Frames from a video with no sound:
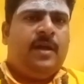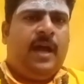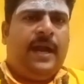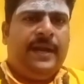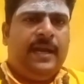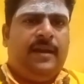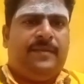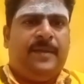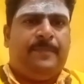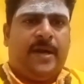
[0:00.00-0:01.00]

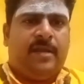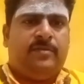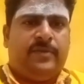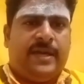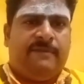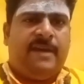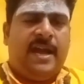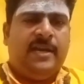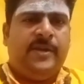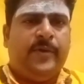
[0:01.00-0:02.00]
அன்றிலிருந்தே பணத்துடைய
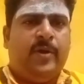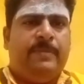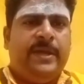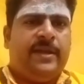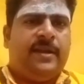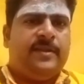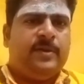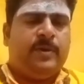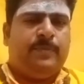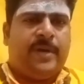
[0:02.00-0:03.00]
வேல்யூ அப்படிங்கிறது ஒரு